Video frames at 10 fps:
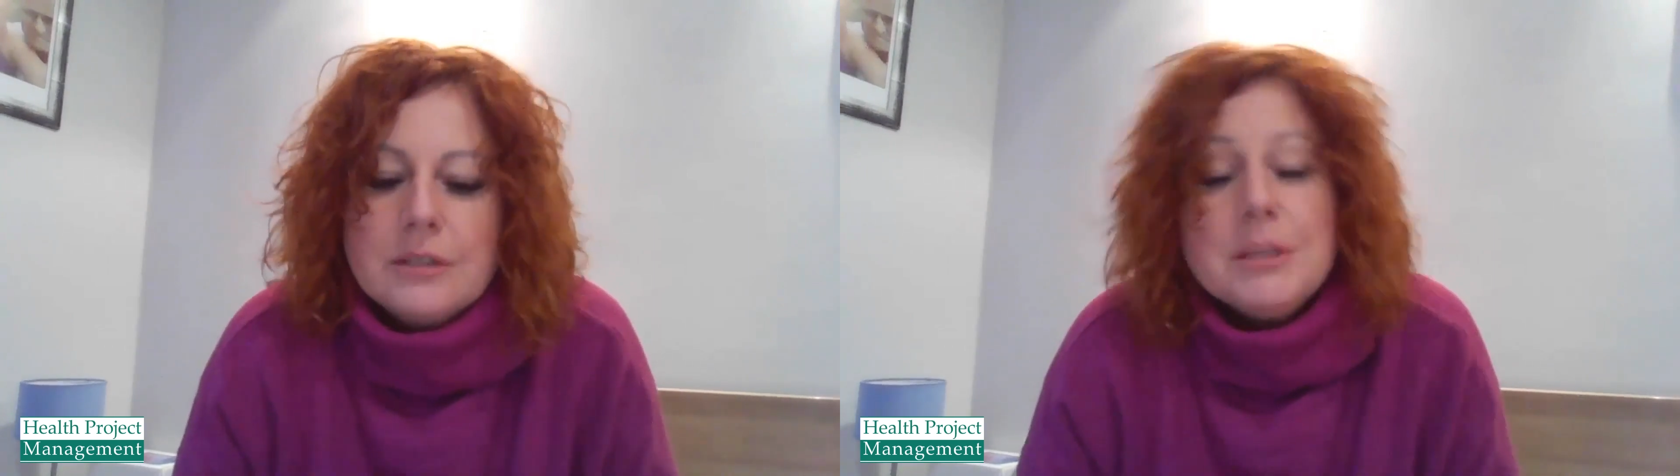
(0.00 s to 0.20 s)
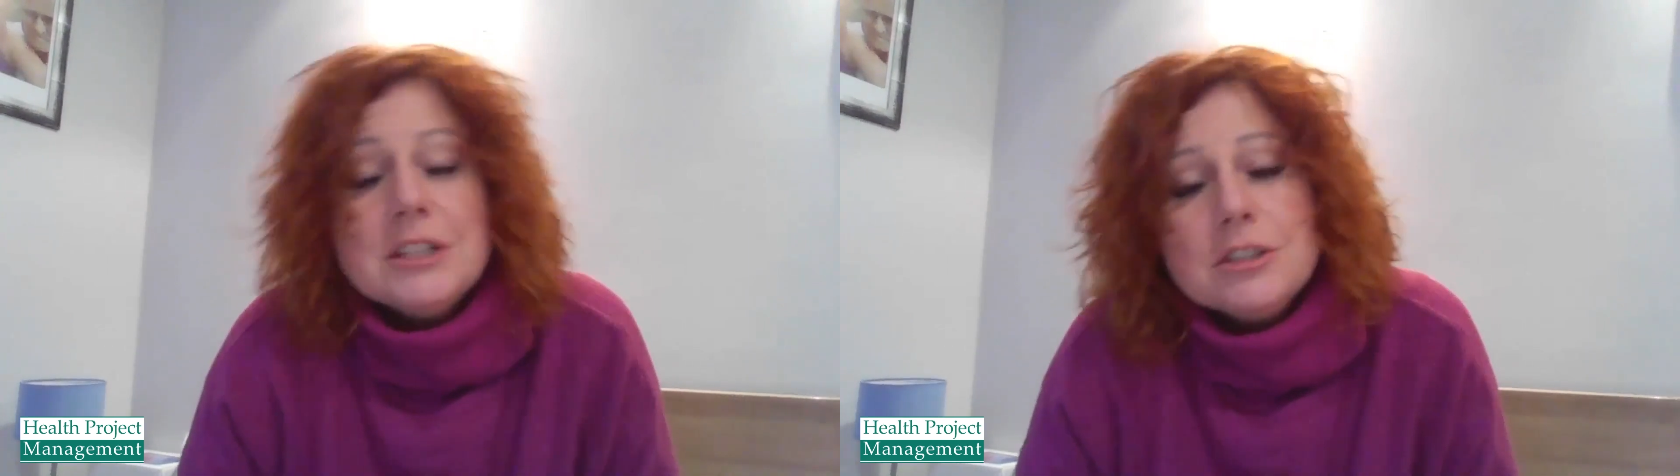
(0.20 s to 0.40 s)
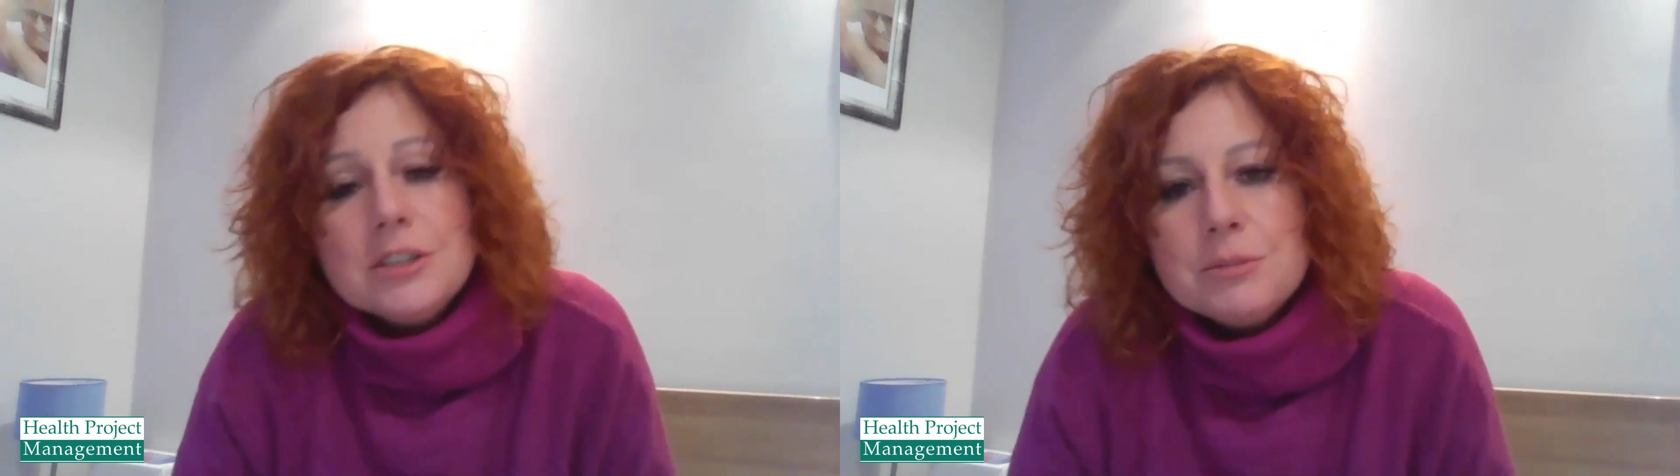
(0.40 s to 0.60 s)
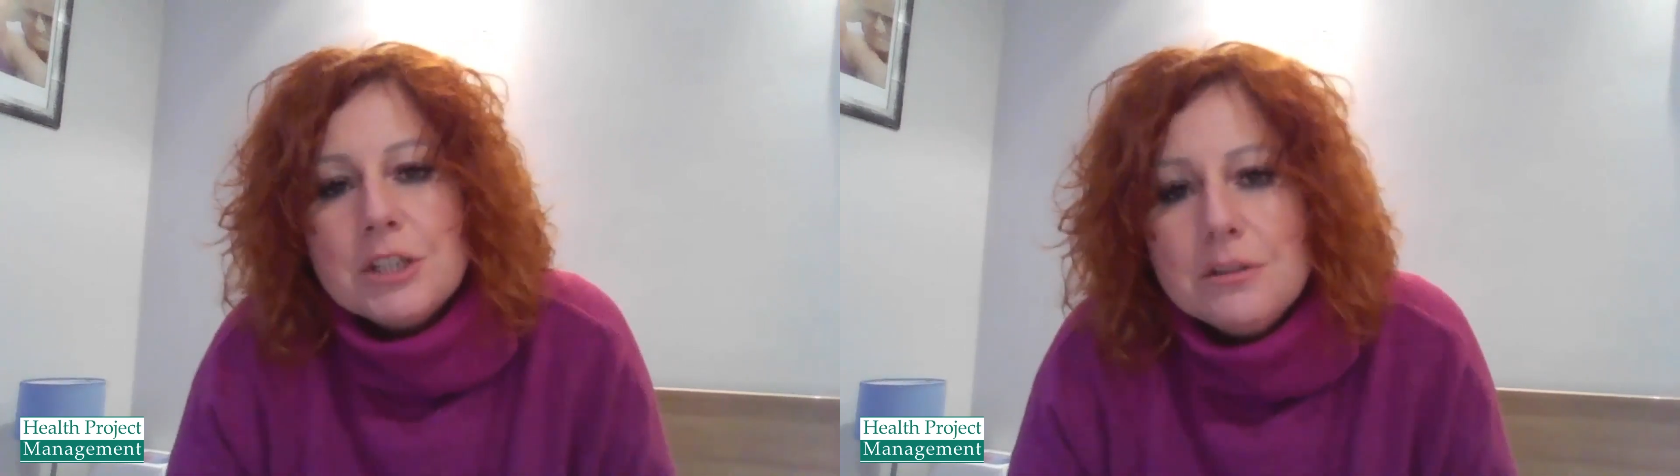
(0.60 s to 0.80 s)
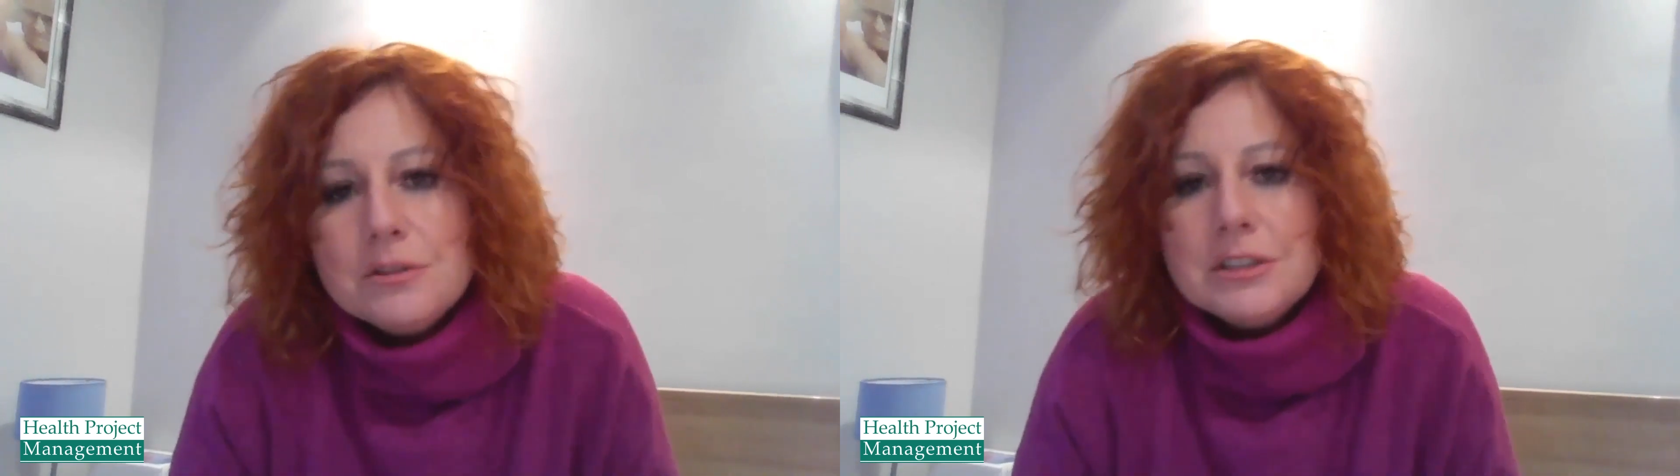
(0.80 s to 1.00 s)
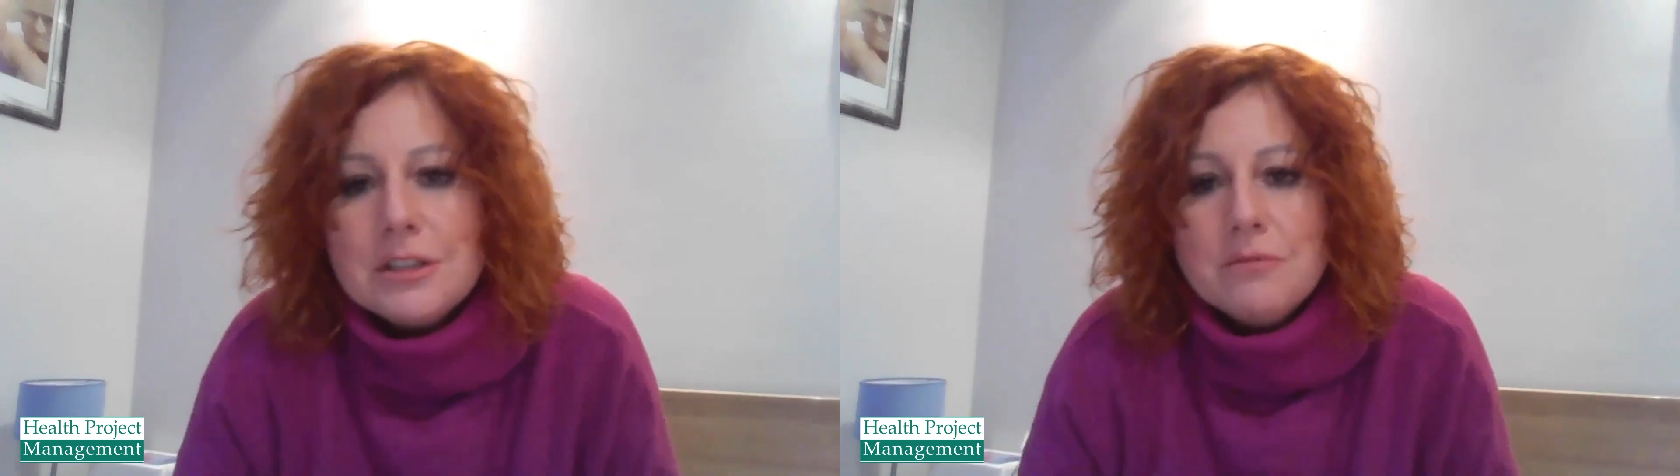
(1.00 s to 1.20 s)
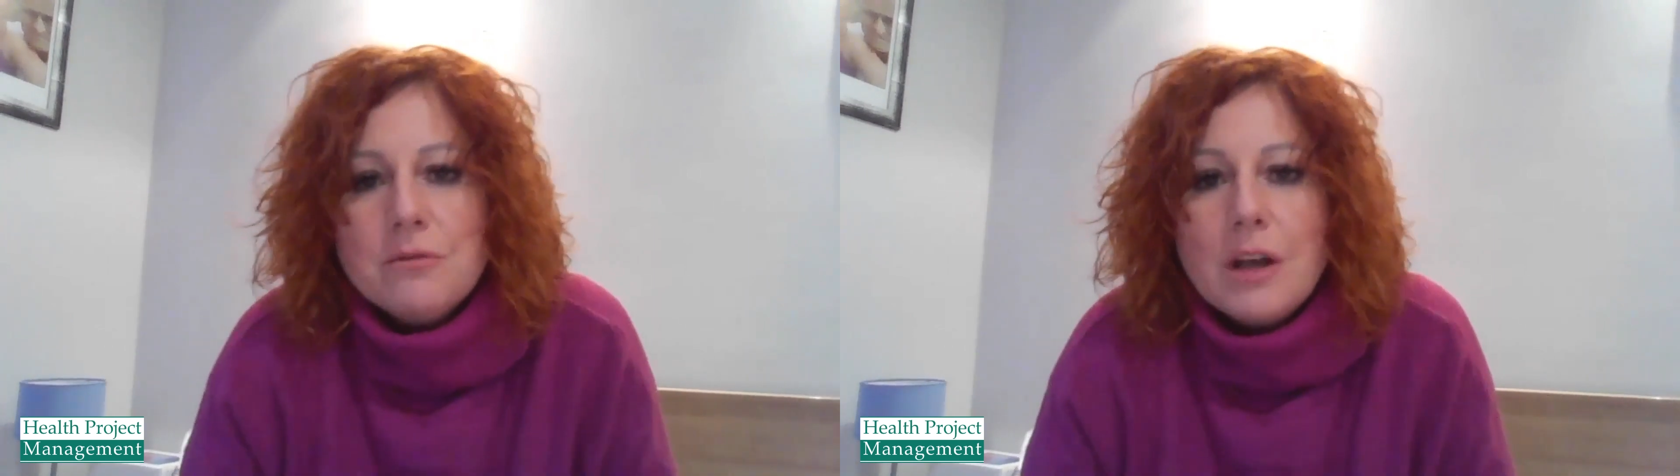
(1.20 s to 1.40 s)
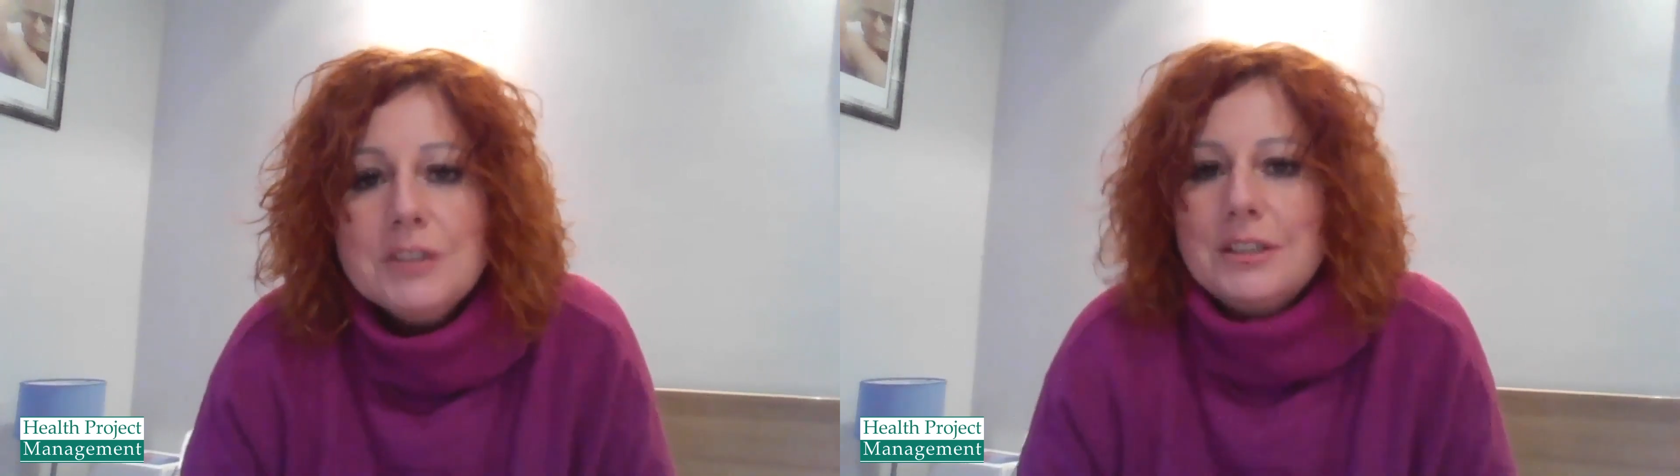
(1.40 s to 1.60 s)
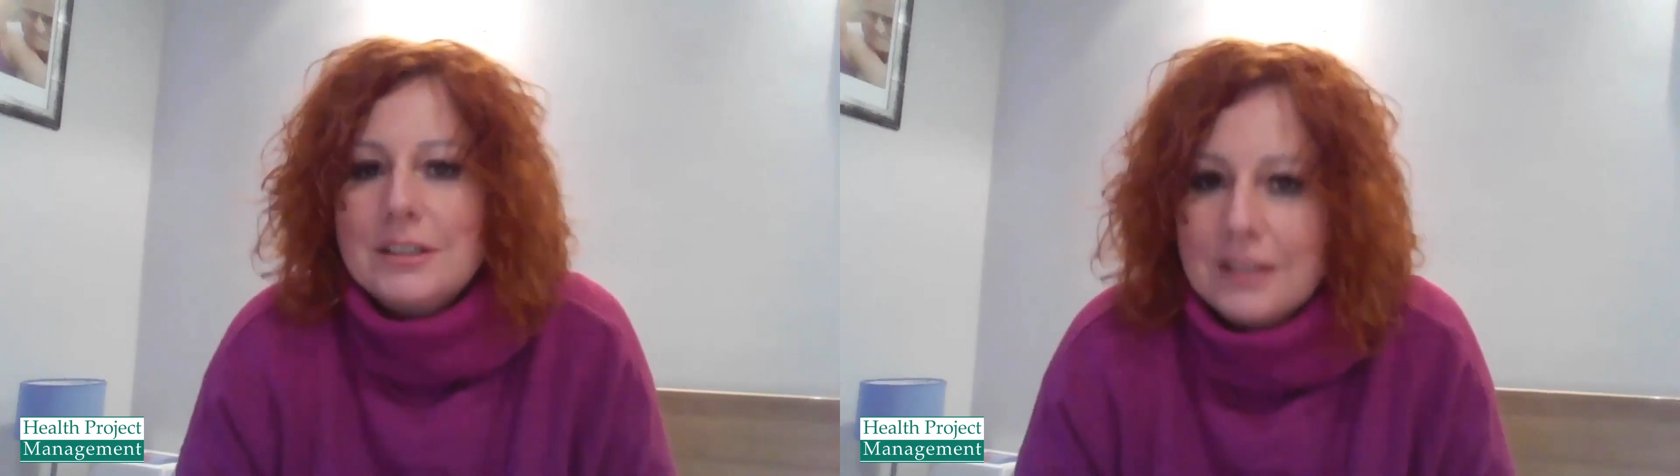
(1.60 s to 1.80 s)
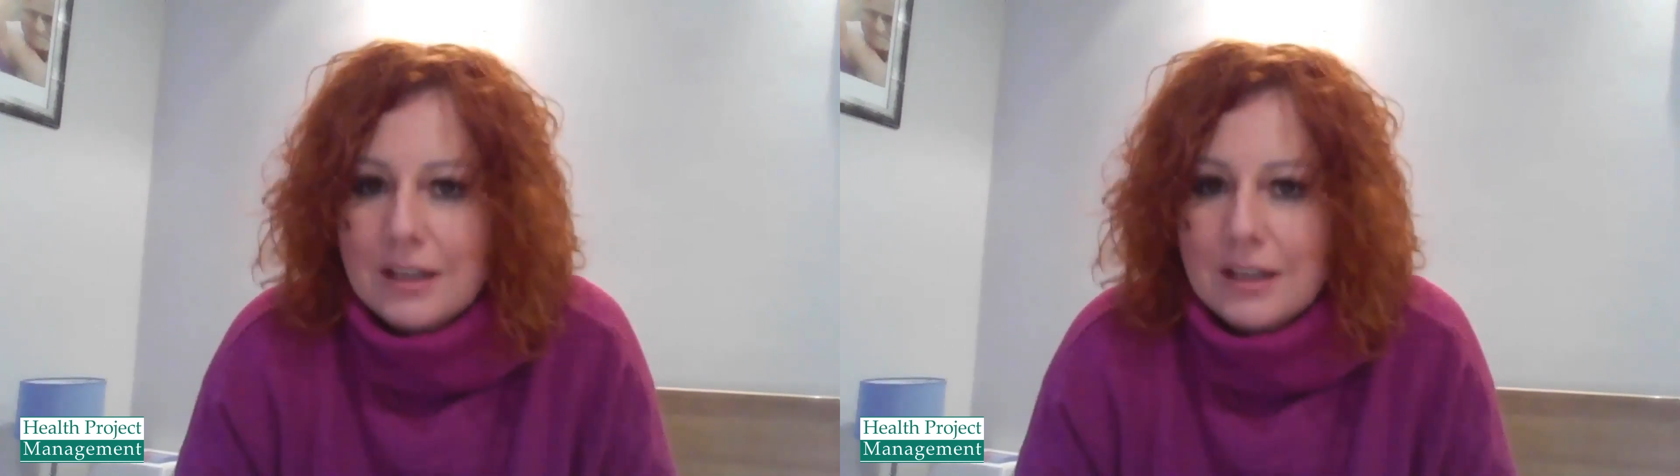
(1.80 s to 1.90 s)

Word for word: bierze się przede wszystkim właśnie z tej